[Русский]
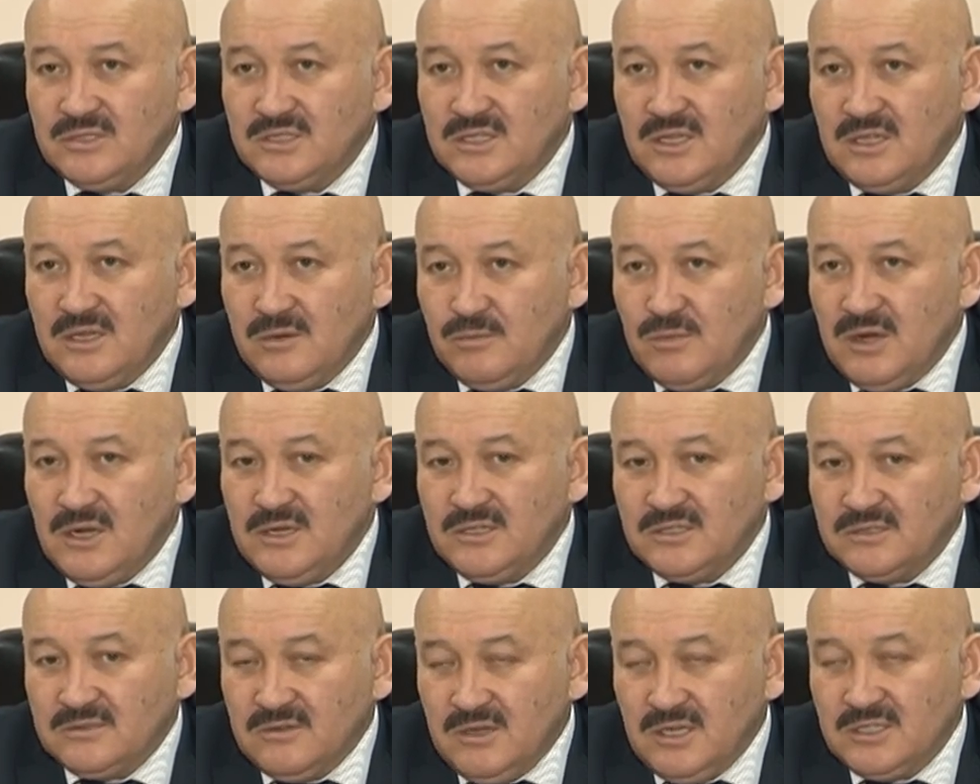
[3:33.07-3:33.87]

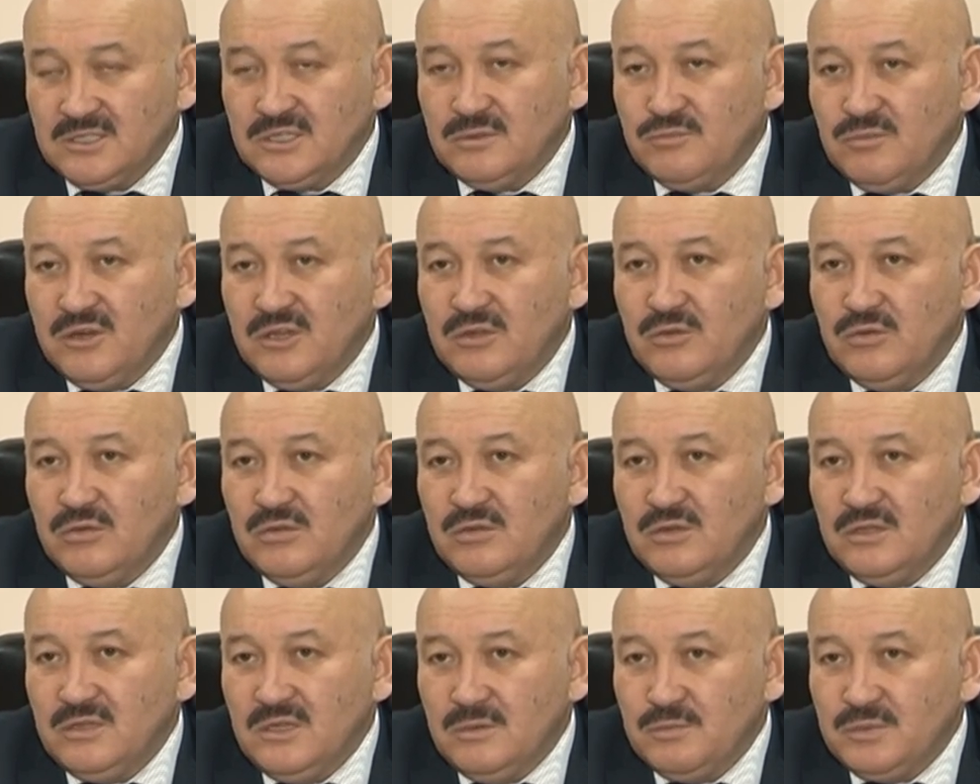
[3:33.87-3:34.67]
занимались в каждом
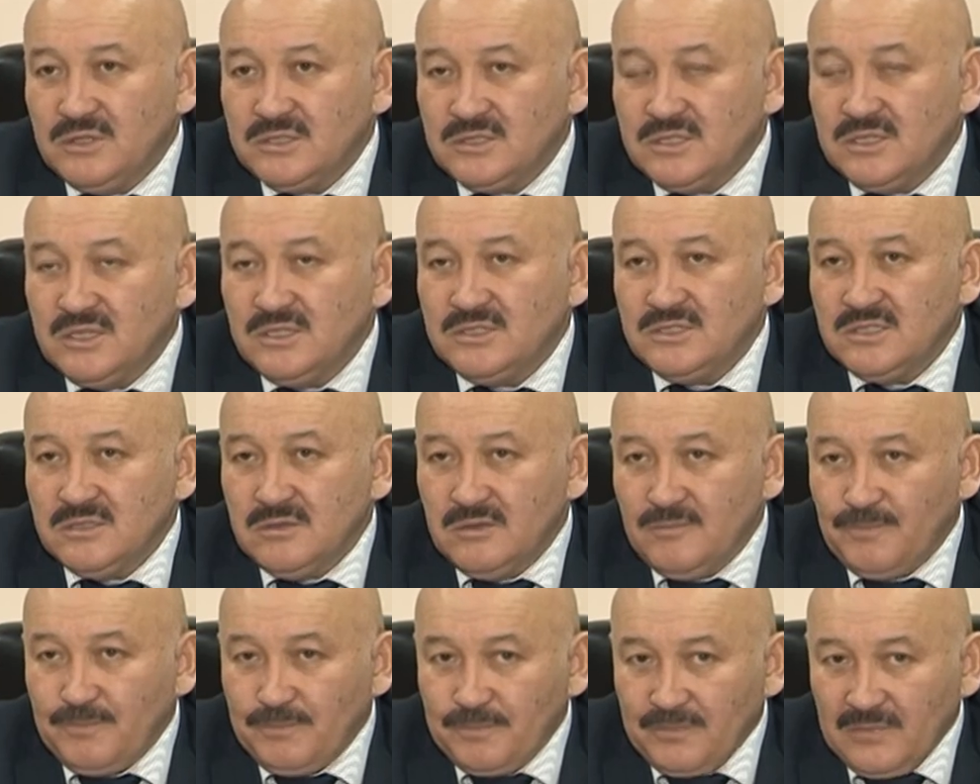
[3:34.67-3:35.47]
регионе
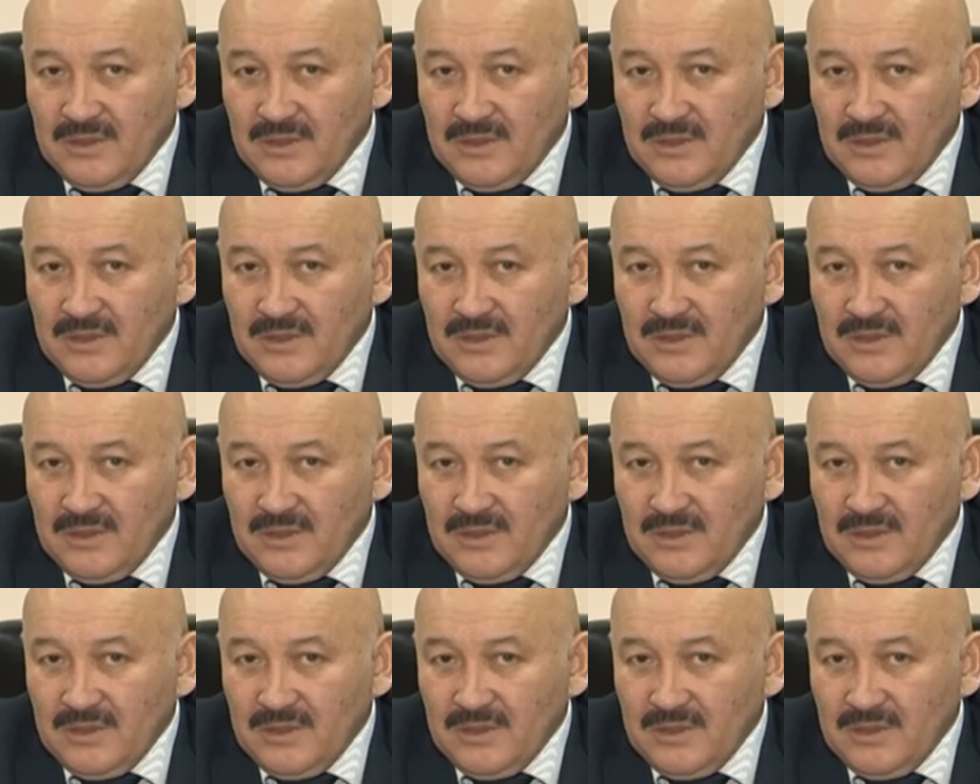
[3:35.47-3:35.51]
непосредственно